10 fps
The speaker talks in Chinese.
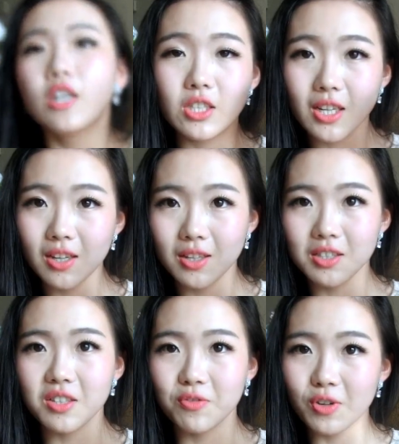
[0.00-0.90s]
这个呢
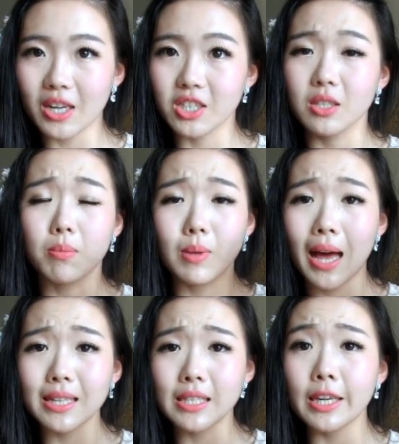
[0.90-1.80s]
是 Fresh 的
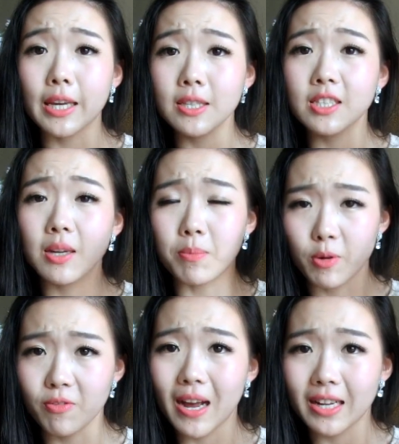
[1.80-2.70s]
Black Tea Instant
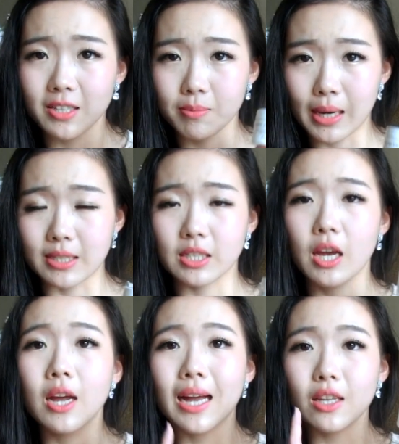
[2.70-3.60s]
Perfecting Mask，
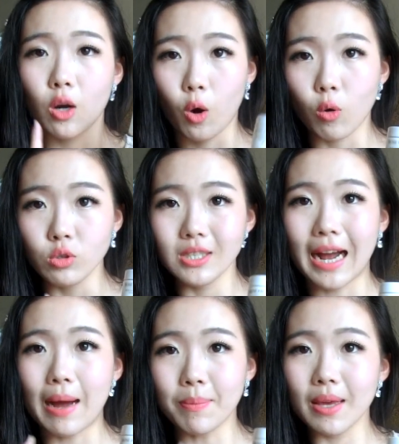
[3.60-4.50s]
它的红
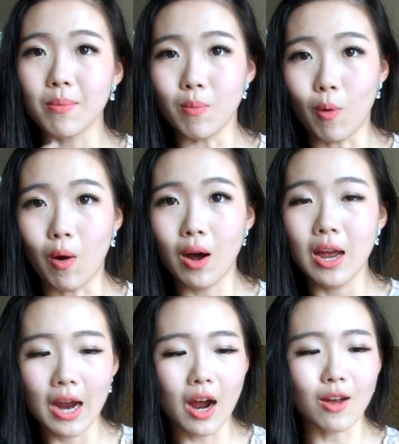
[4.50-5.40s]
茶面膜
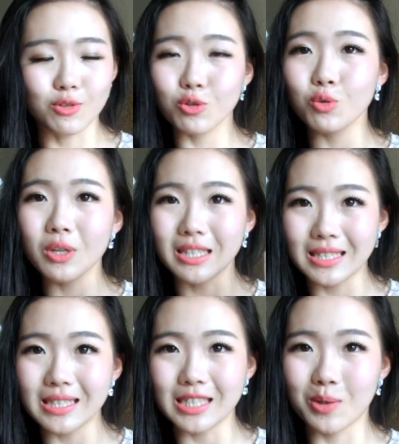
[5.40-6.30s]
啊。其实如果你
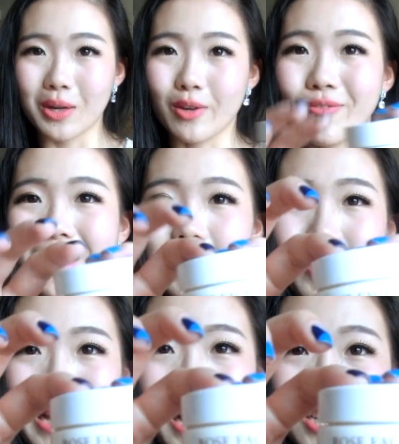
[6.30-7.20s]
细心的话，你会发现我
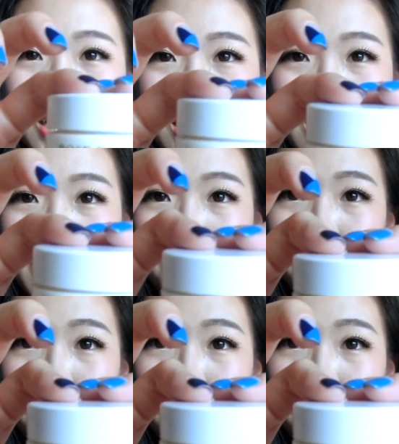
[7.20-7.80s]
拿的这个是一个